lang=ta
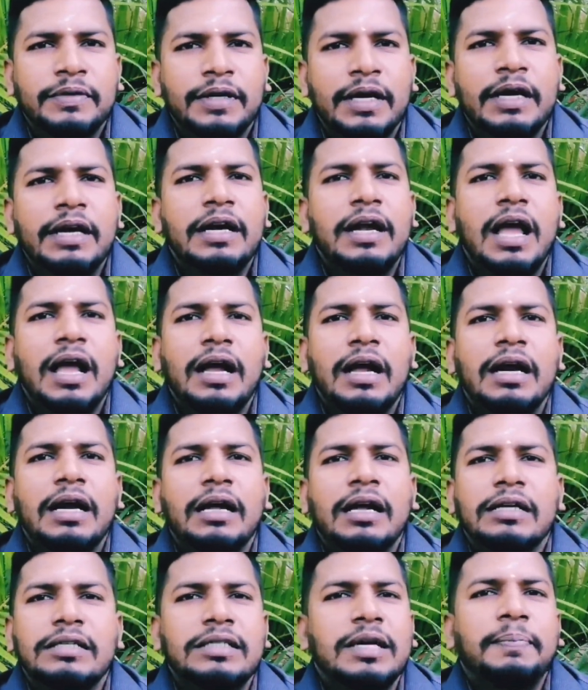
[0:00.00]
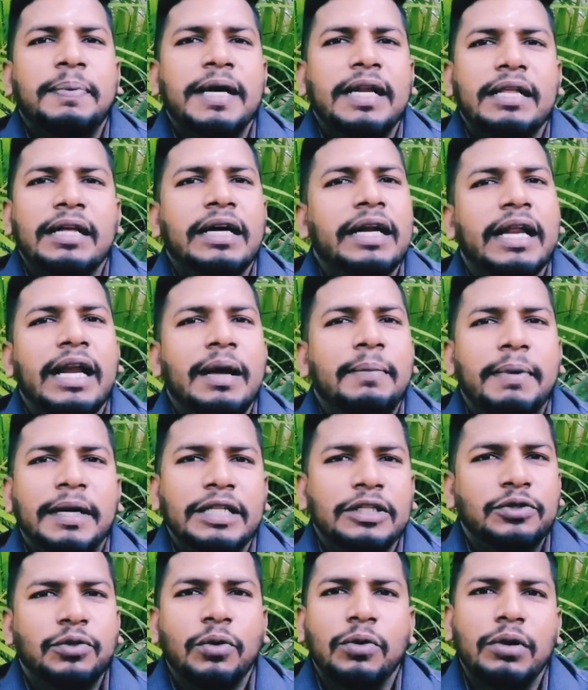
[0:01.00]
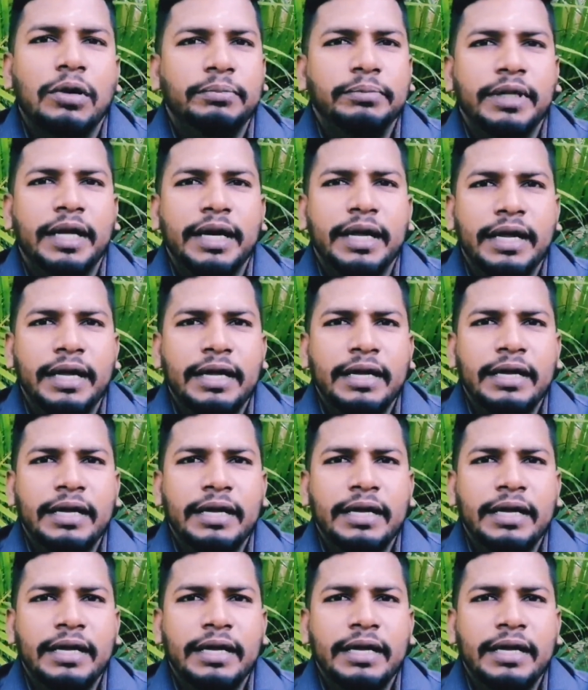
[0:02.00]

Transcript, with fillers: என்று நாங்கள் கஷ்டப்பட்டதுகளையெல்லாம் எல்லாம் பார்த்து சொல்கிறோம் தானே